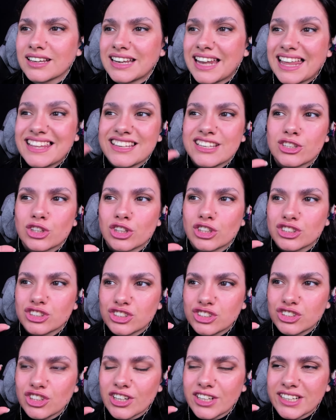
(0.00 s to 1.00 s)
Las
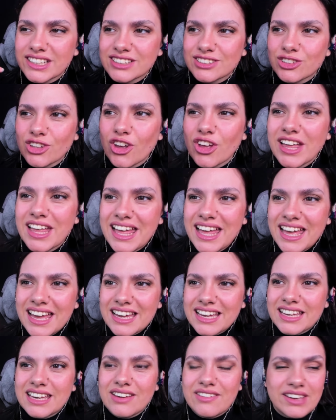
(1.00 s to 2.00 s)
distorsiones, todo.
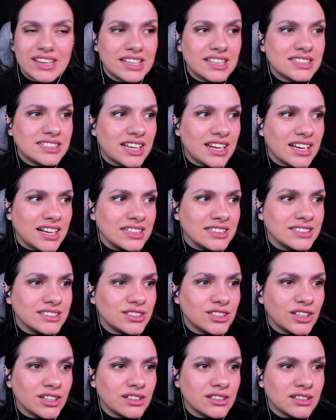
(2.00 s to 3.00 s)
Qué bien hecha la
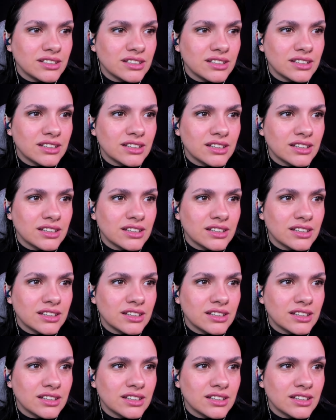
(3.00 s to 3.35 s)
canción.